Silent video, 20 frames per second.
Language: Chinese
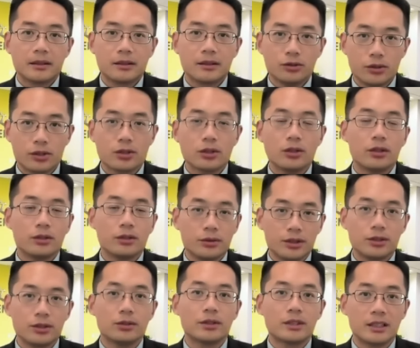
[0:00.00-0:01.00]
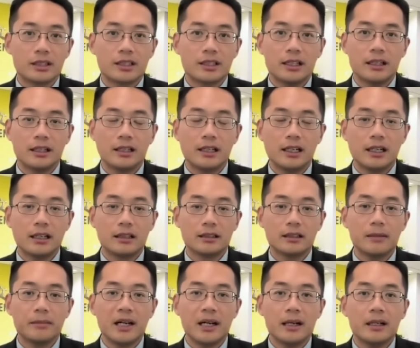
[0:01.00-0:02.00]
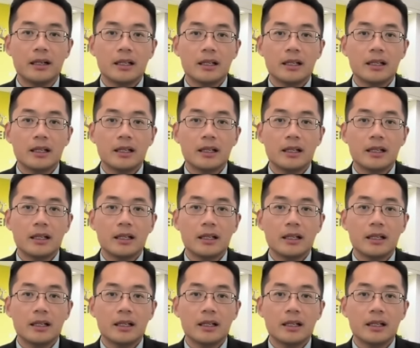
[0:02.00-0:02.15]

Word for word: 预修预修课程啊，那